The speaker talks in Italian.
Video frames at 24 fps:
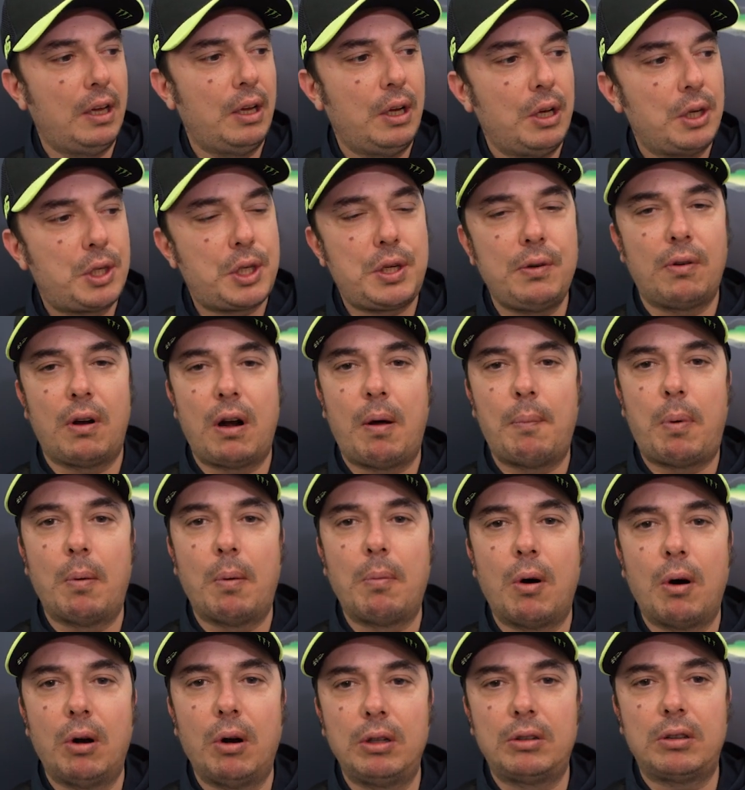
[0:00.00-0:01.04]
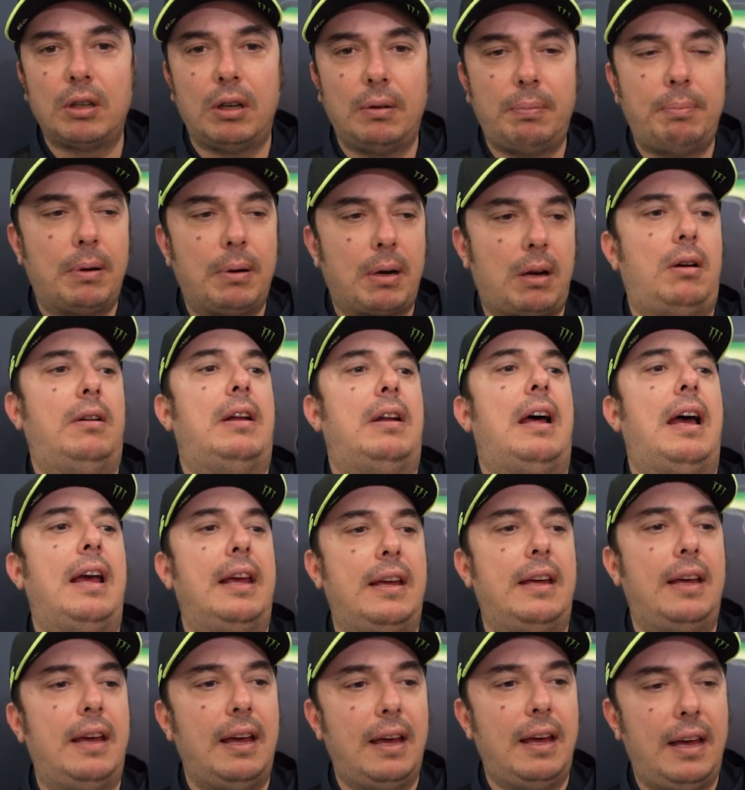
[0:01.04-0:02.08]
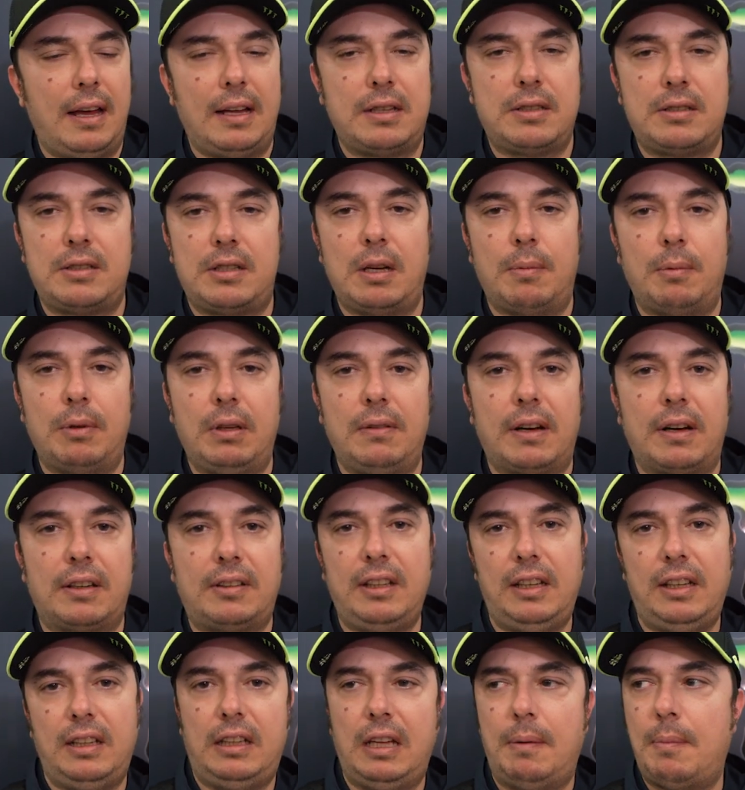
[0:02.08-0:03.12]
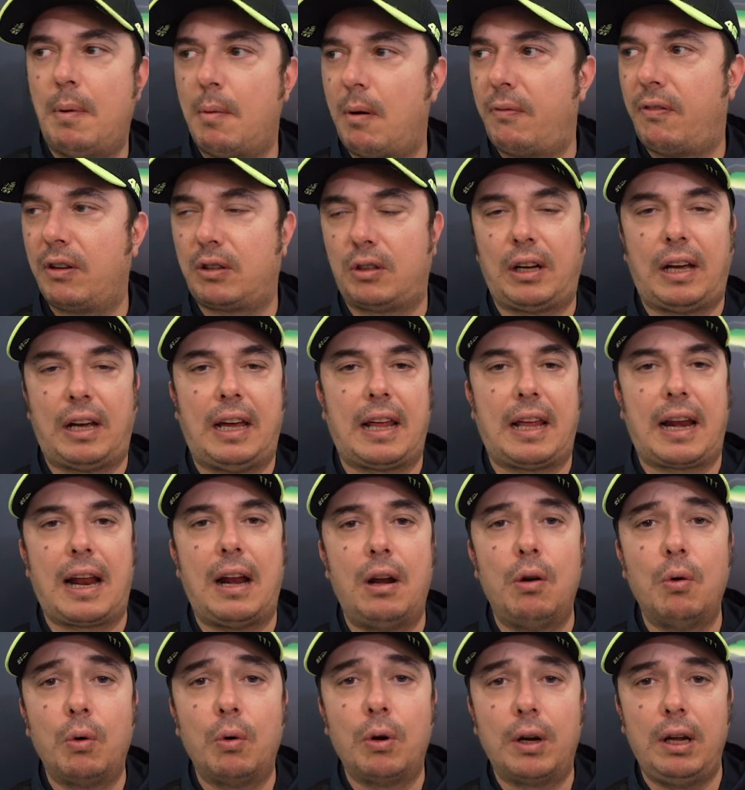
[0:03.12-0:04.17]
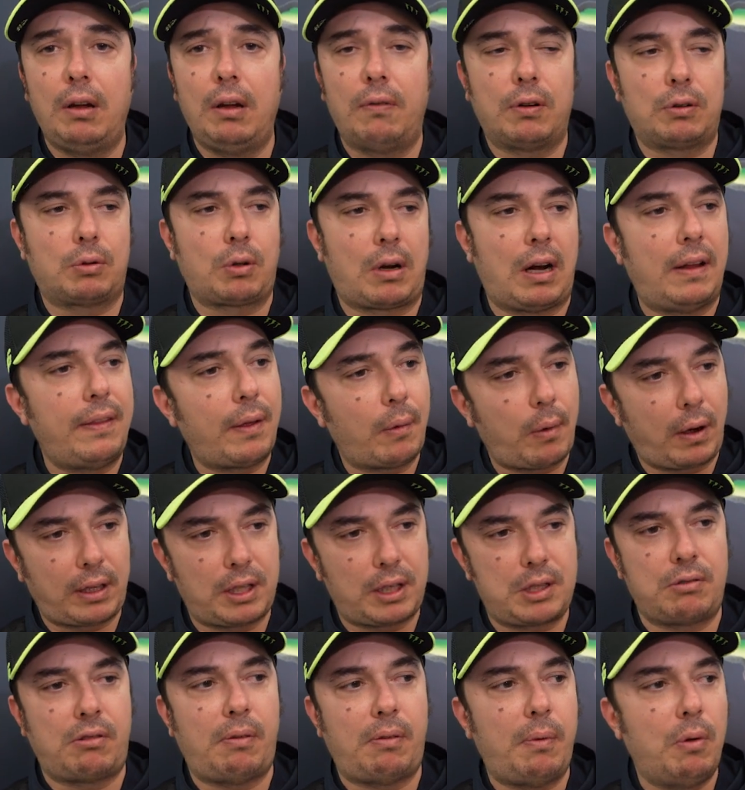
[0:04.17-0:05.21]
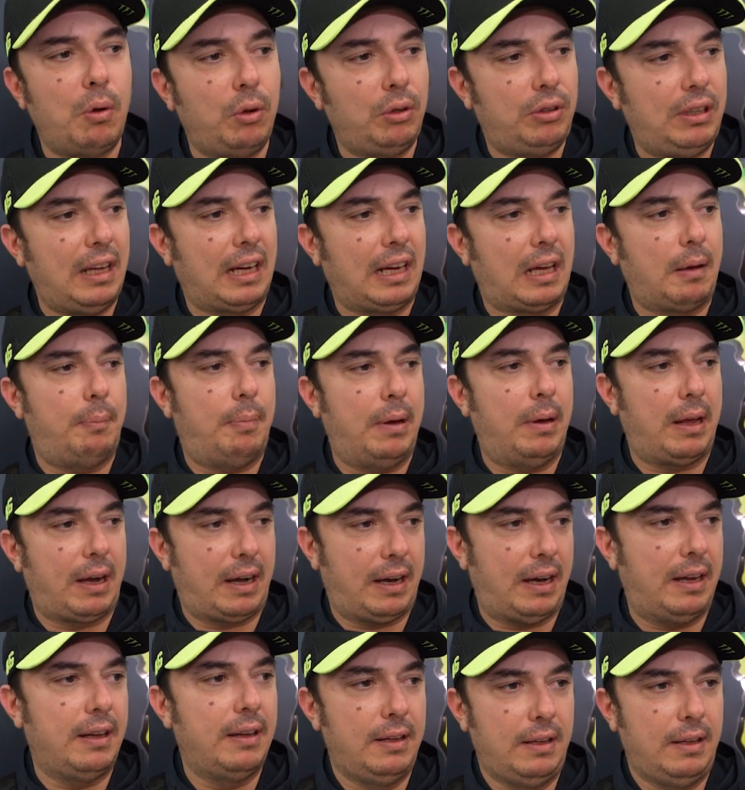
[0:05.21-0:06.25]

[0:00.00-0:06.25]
scivola un po' molto, però dai, eh, ci siamo divertiti, abbiamo fatto anche i run lunghi, ho fatto un run da 45 minuti anche per,